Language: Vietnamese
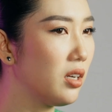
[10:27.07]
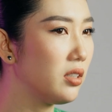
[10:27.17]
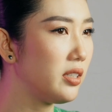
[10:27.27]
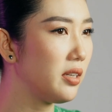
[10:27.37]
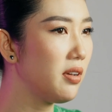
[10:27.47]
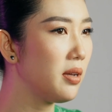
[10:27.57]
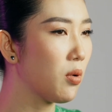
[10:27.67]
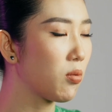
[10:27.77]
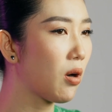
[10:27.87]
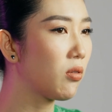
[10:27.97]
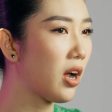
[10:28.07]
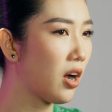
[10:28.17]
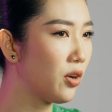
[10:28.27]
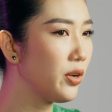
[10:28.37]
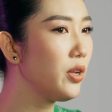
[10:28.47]
ờ, chỉ vì một câu
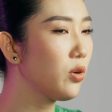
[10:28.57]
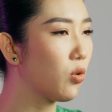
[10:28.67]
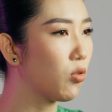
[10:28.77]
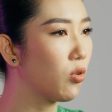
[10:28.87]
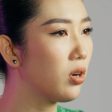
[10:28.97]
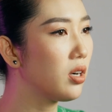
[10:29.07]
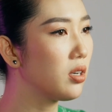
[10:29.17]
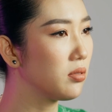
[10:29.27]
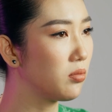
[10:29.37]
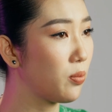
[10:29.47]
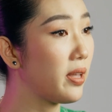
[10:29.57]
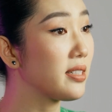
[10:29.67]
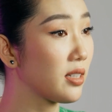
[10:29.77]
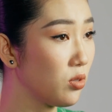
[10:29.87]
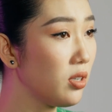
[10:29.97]
nói của một
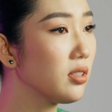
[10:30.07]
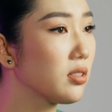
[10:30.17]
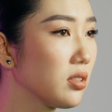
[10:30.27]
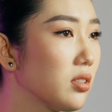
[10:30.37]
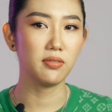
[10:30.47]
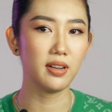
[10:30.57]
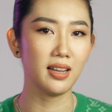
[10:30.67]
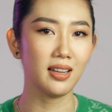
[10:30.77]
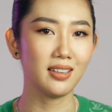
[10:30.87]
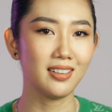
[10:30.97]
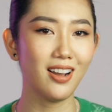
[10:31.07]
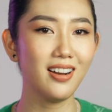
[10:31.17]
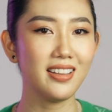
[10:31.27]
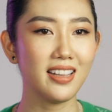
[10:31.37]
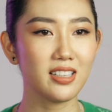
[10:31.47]
nhà sản xuất và đó
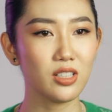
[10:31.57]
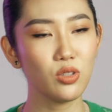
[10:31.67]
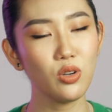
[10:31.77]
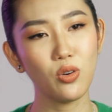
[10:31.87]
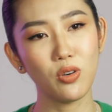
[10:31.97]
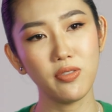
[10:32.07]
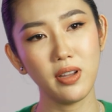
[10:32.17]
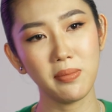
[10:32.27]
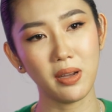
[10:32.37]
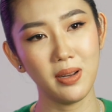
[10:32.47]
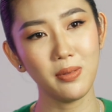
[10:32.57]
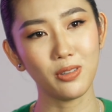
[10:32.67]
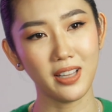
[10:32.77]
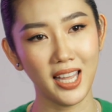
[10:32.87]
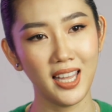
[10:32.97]
là nhà sản xuất của phim dọn nếp
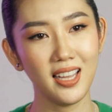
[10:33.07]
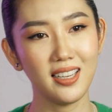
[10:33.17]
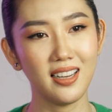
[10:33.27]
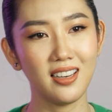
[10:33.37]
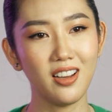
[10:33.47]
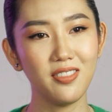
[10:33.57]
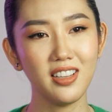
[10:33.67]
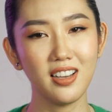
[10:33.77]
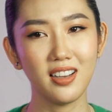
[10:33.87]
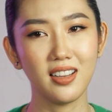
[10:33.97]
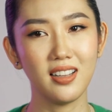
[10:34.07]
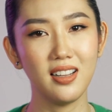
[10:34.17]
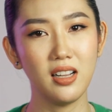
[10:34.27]
vào tẻ đã nói với ngân